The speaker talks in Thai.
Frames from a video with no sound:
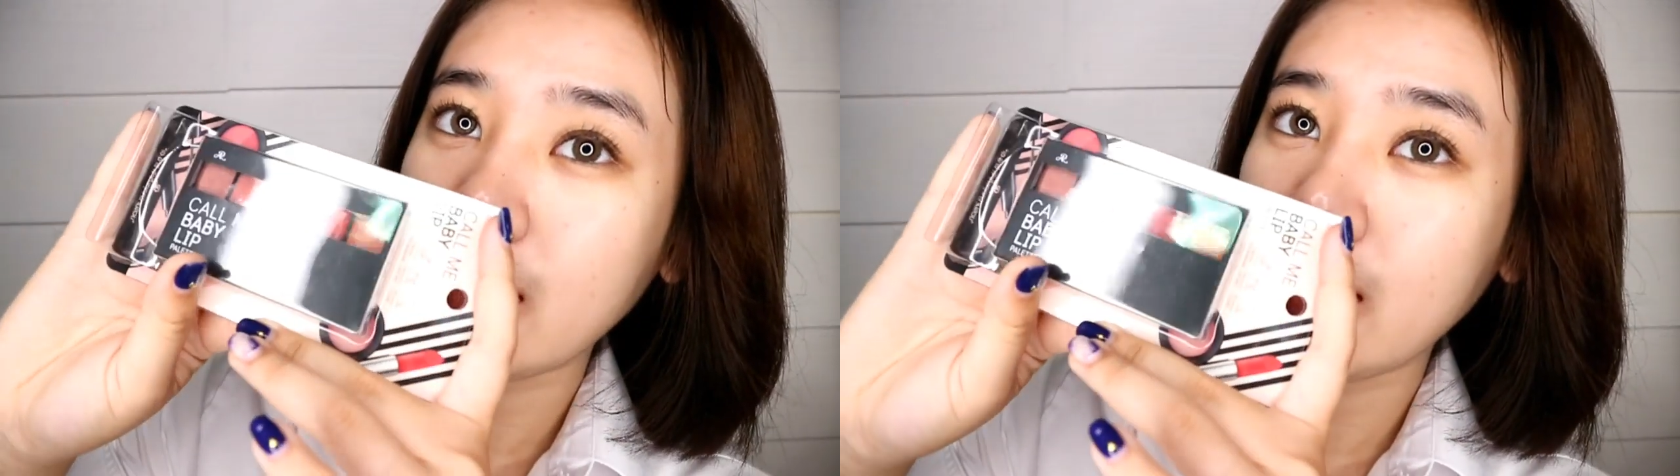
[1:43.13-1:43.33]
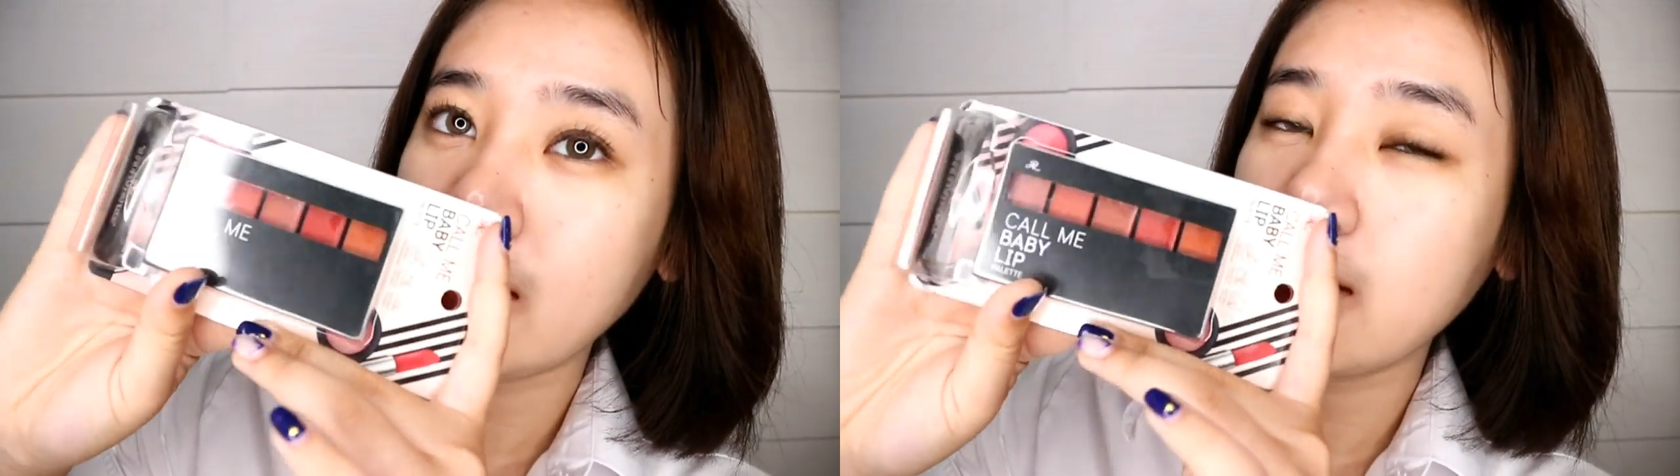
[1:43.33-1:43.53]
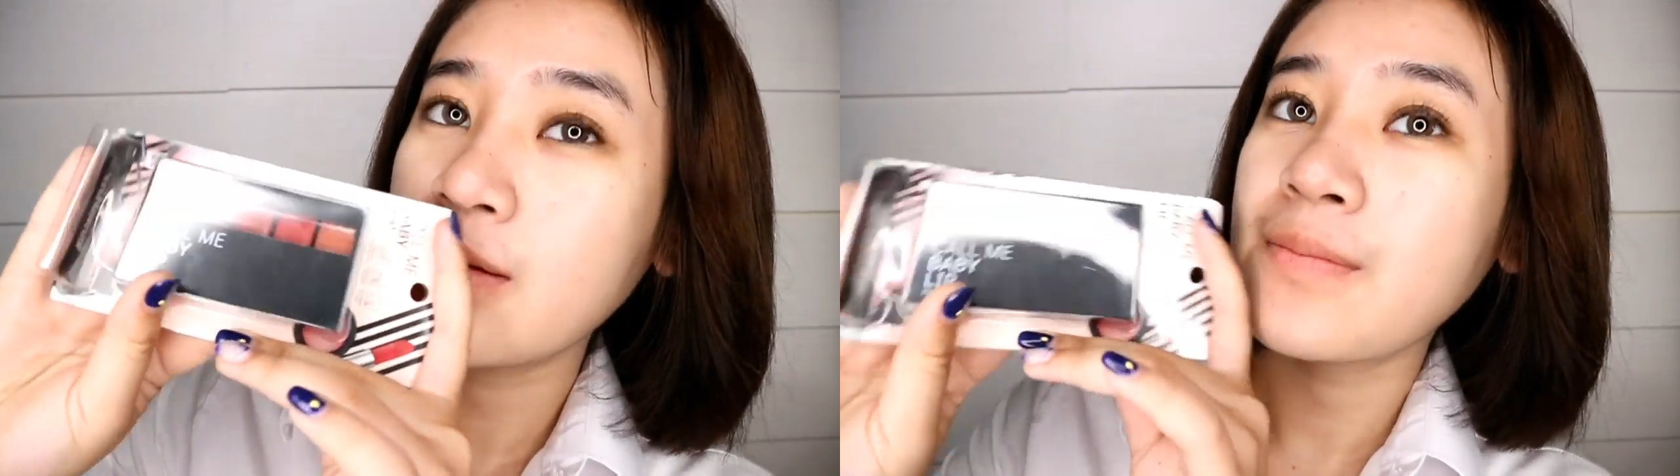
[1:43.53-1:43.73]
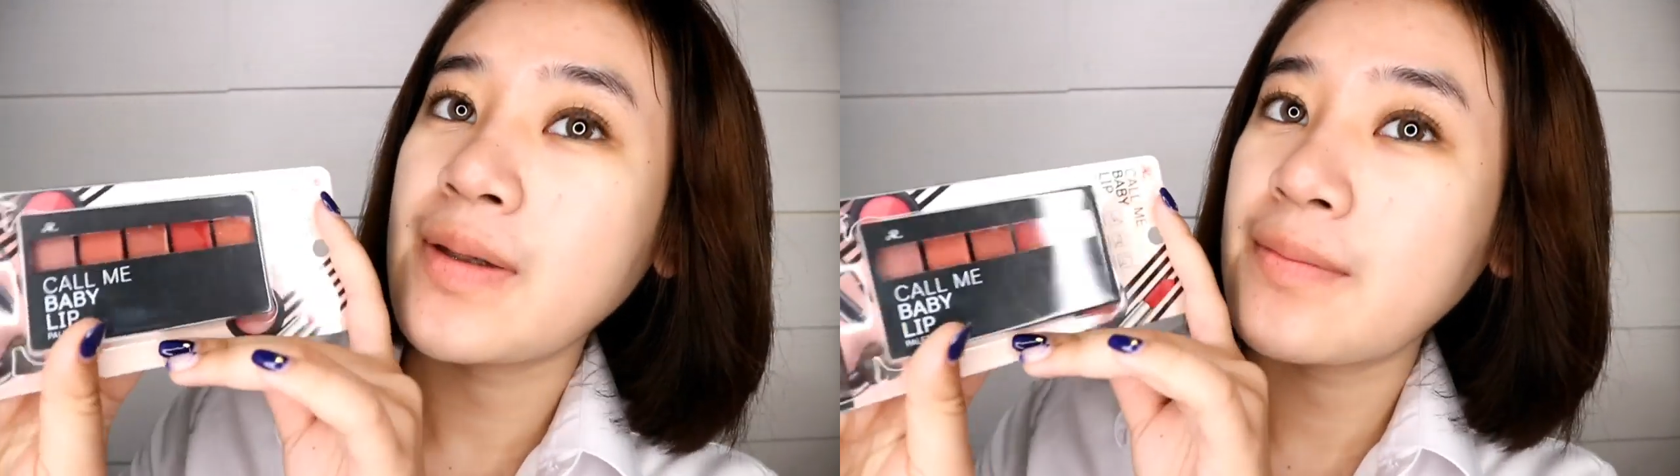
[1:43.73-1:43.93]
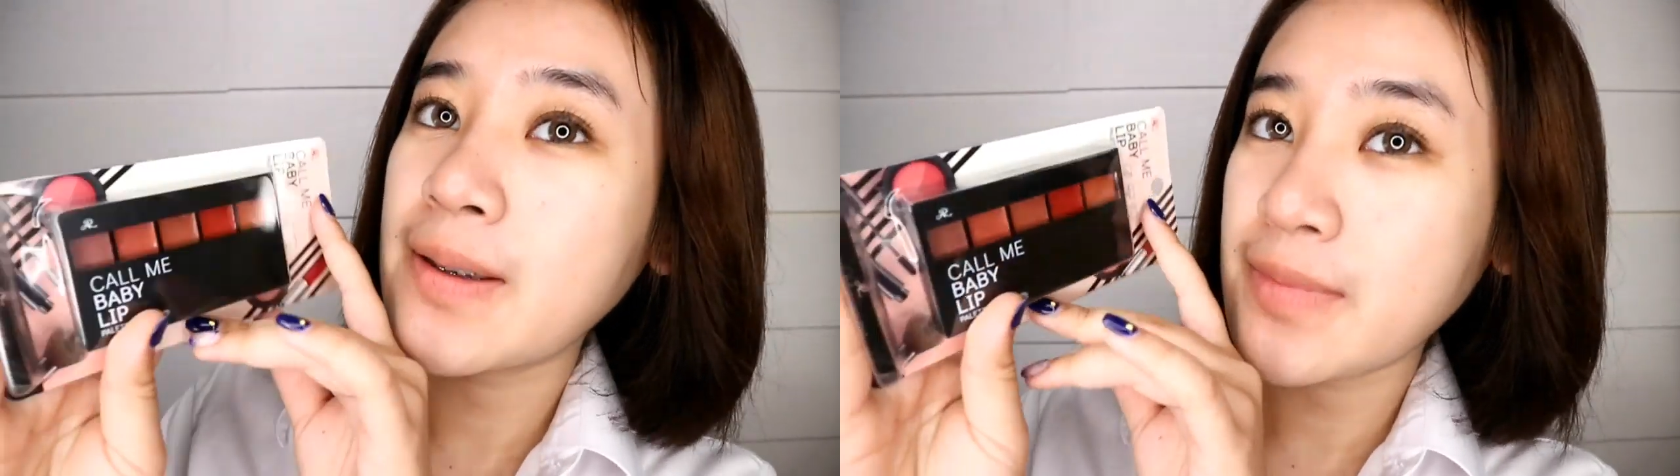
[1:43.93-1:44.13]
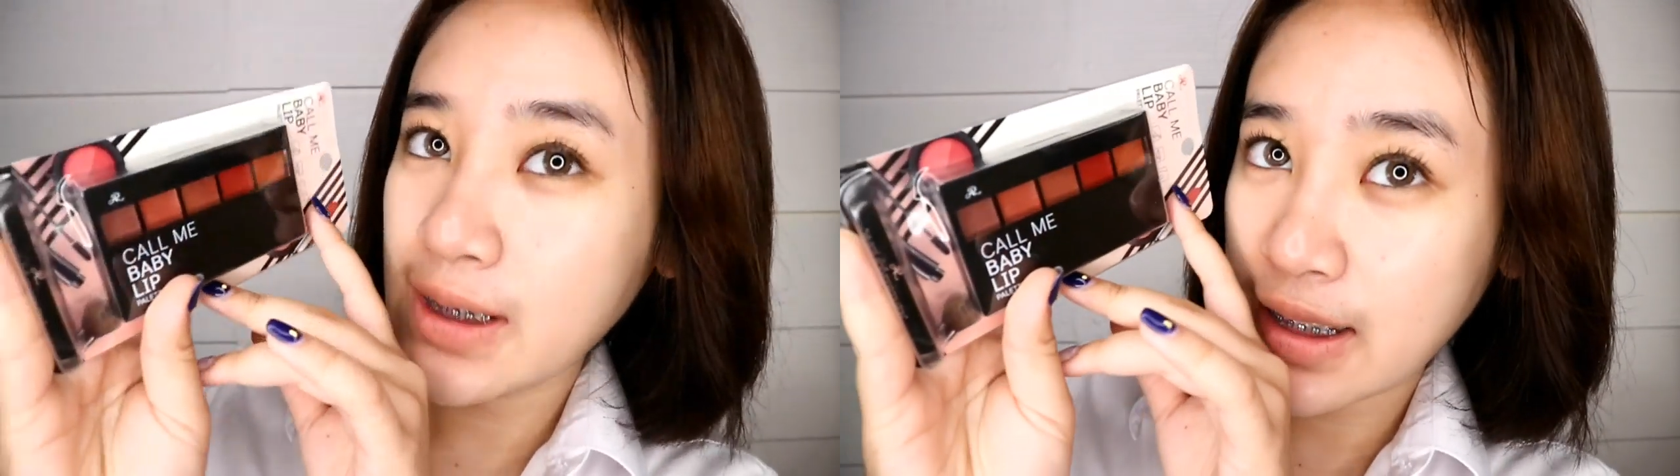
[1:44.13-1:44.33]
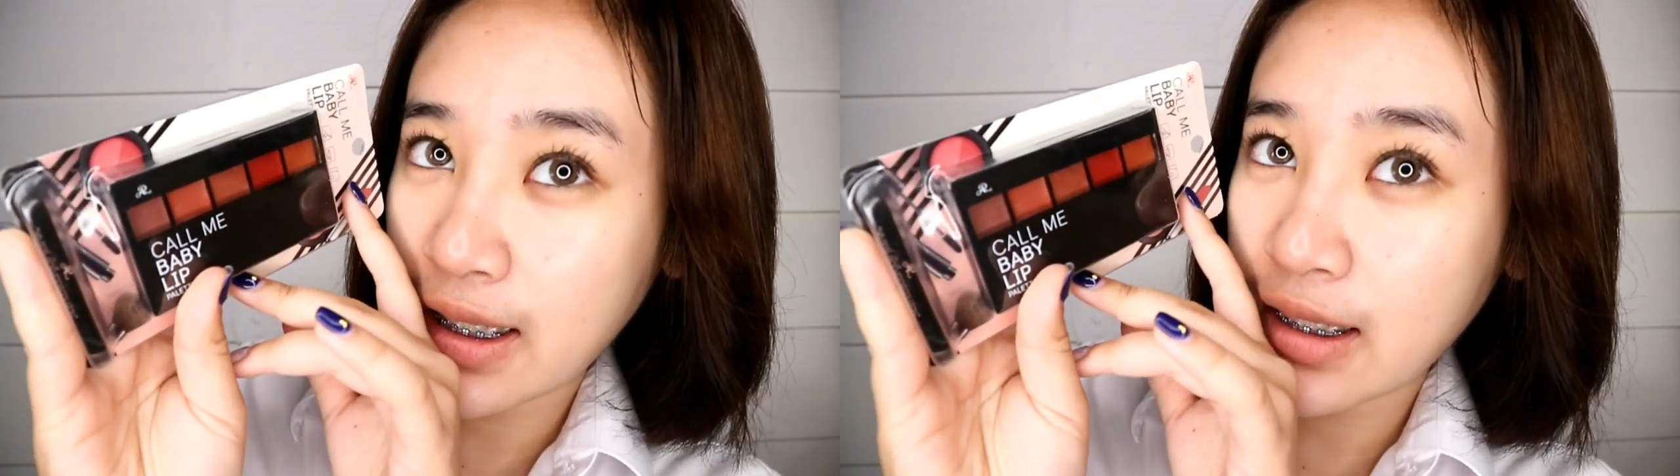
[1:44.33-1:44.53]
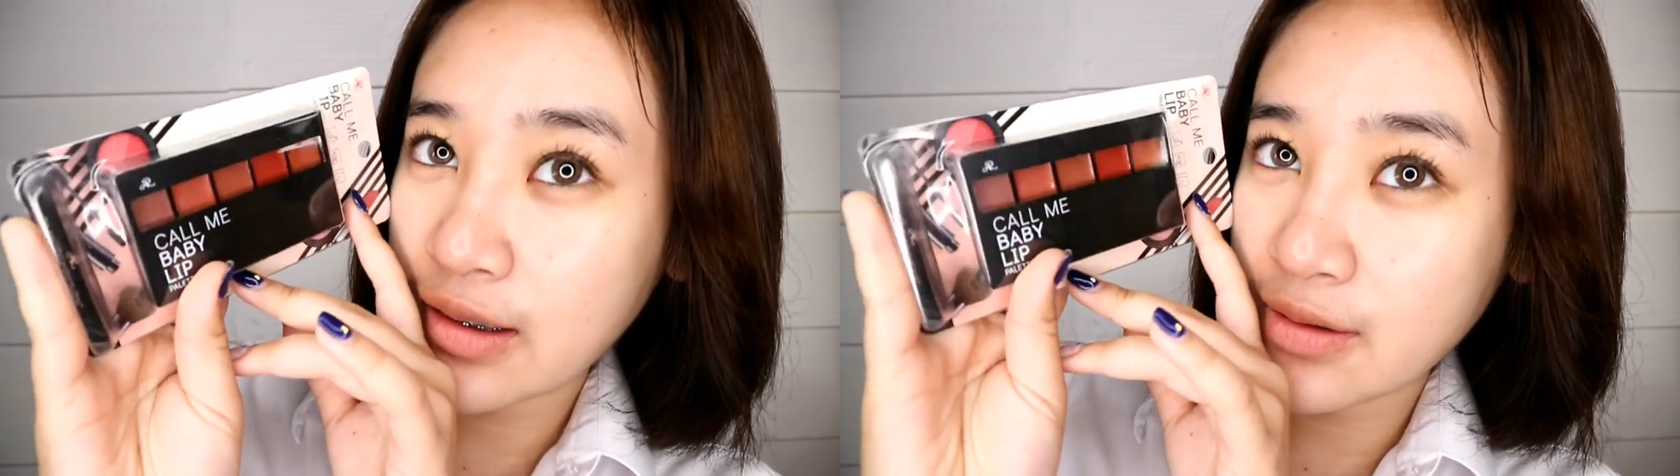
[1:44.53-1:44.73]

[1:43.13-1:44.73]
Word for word: นี่เป็นแบบนี้นะ